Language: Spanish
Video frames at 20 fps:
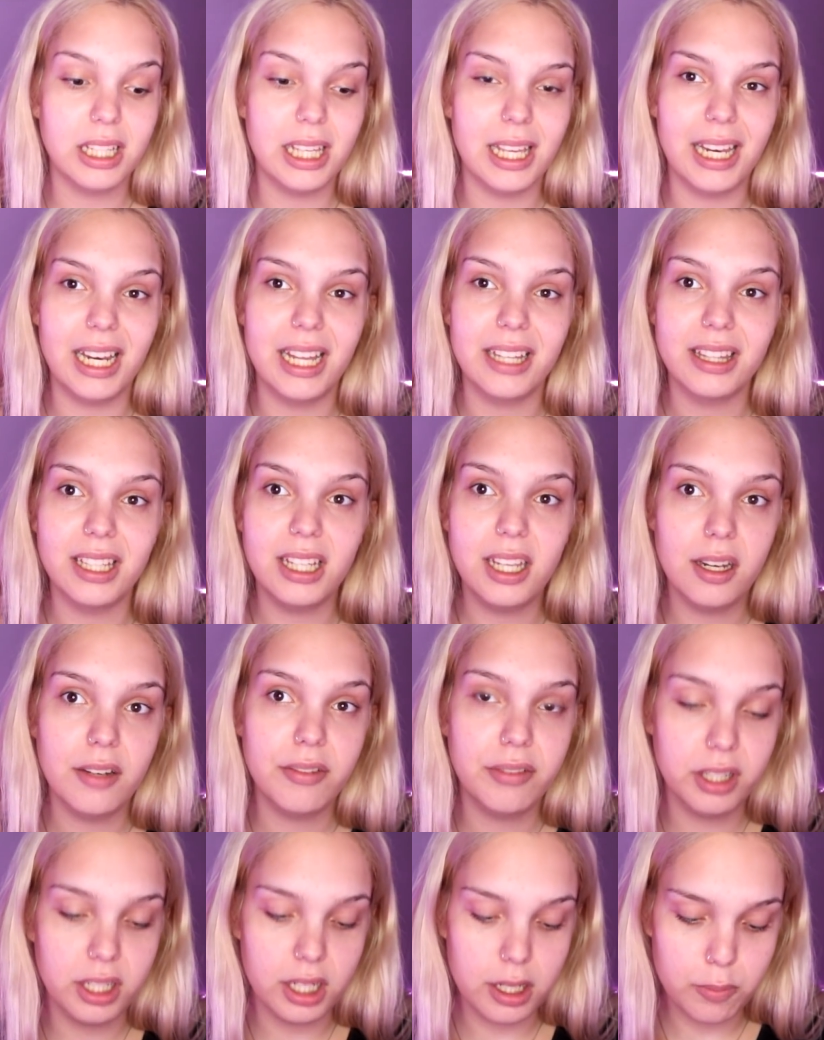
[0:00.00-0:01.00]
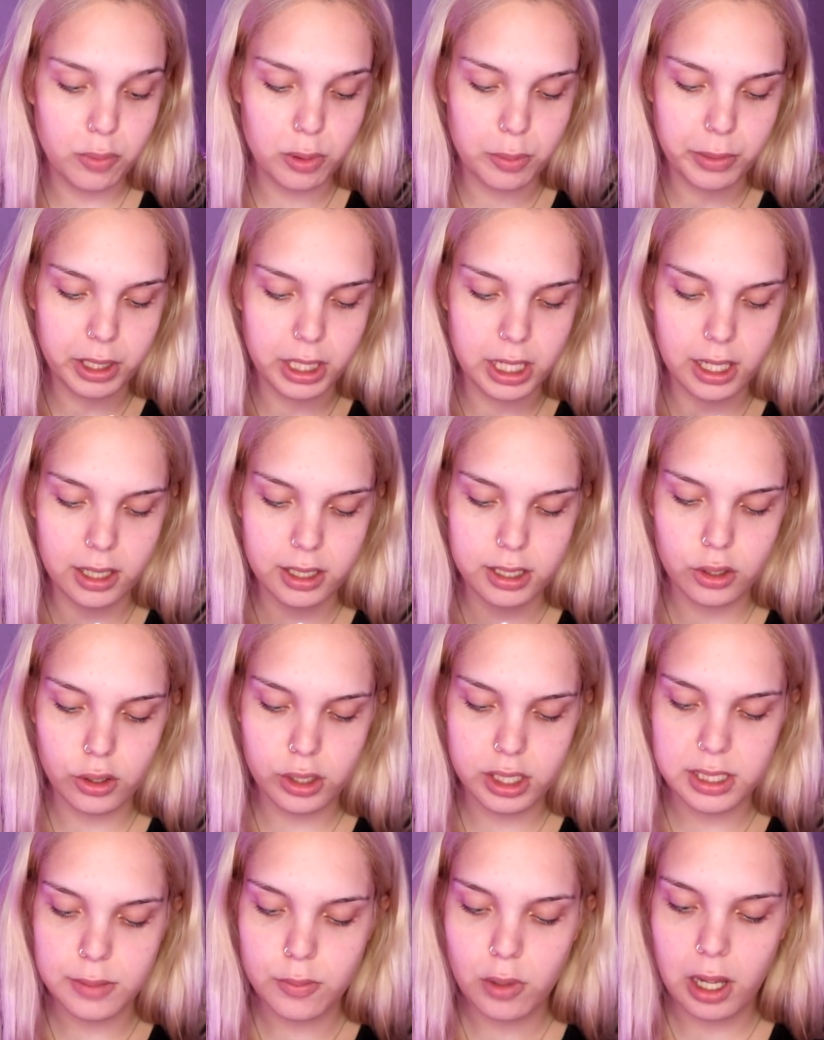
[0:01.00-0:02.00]
que la tía al final, pues mira, nos
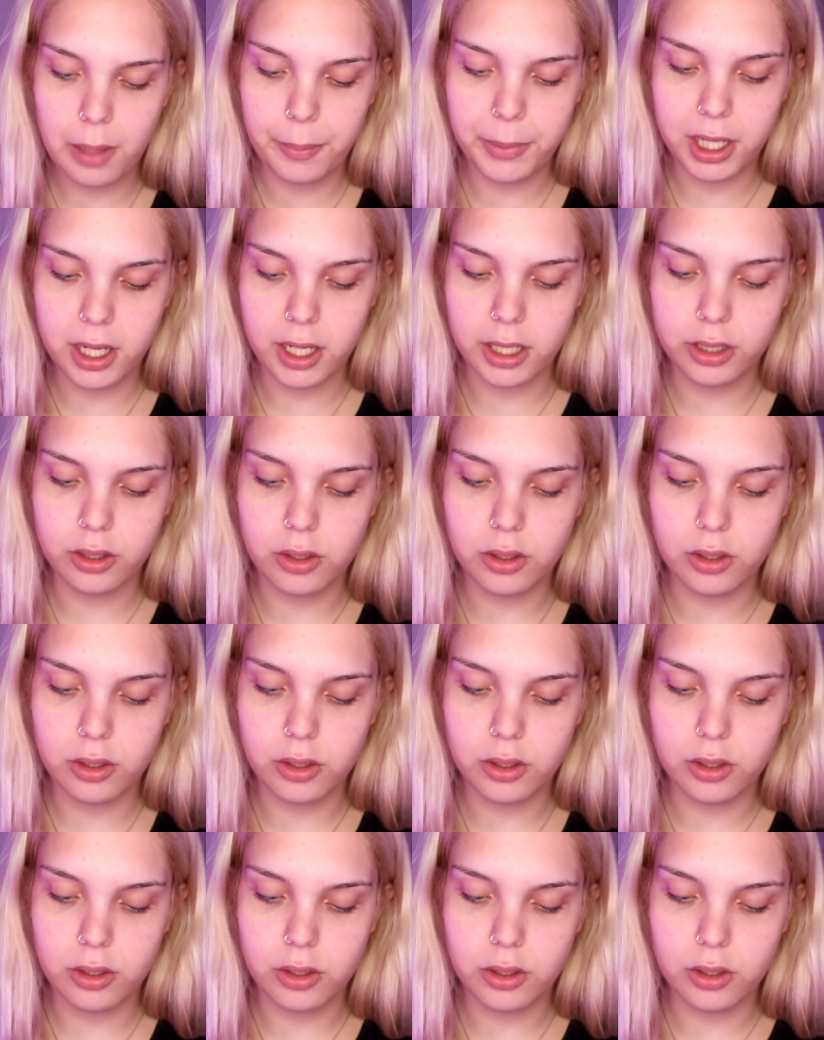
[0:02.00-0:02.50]
hicimos amigas y